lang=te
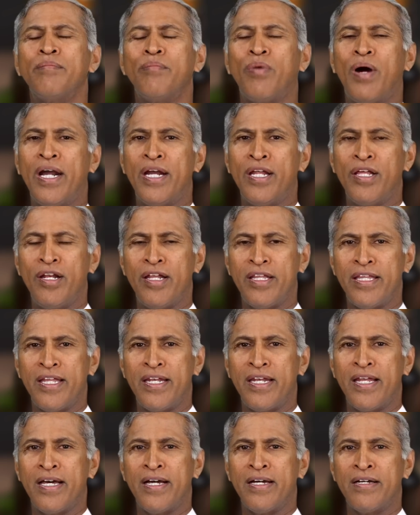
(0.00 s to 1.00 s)
బాడీలో
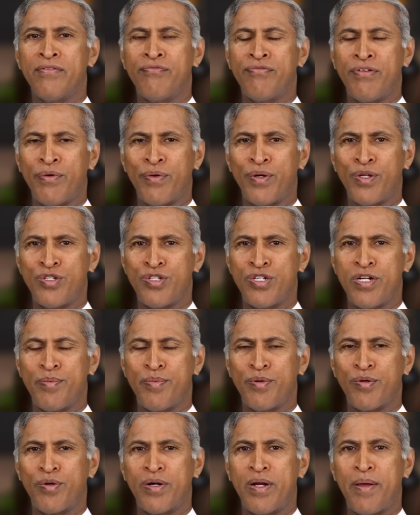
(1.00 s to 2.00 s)
ఏదన్నా ఫీవర్
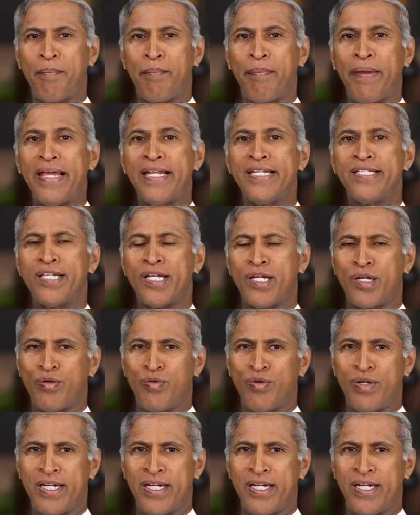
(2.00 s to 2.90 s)
వచ్చినప్పుడు కూడా పెయిన్స్ ఎక్కువ